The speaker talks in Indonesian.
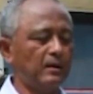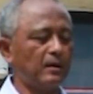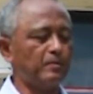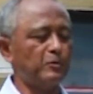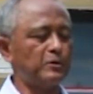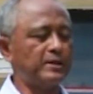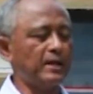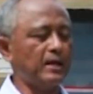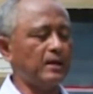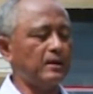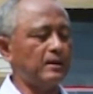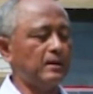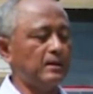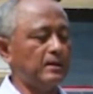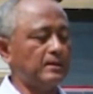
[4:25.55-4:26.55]
Kemudian
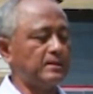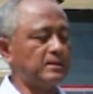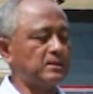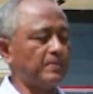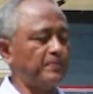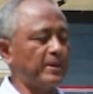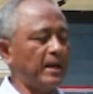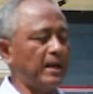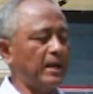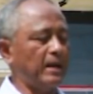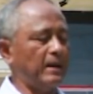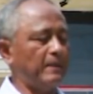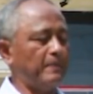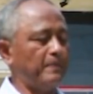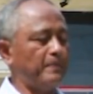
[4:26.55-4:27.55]
di
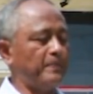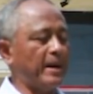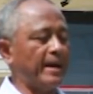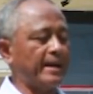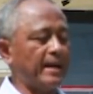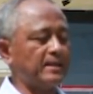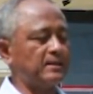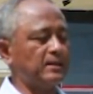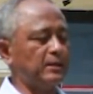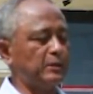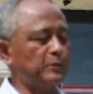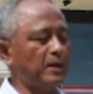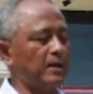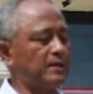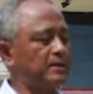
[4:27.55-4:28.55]
sebelah barat
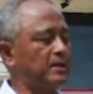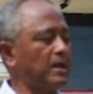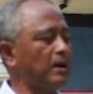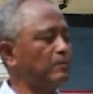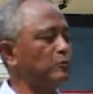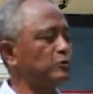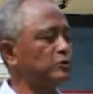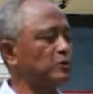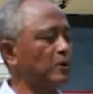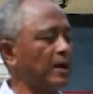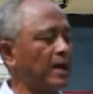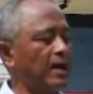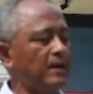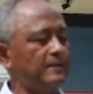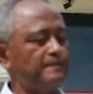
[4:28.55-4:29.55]
itu ada
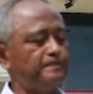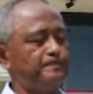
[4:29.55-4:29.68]
musola.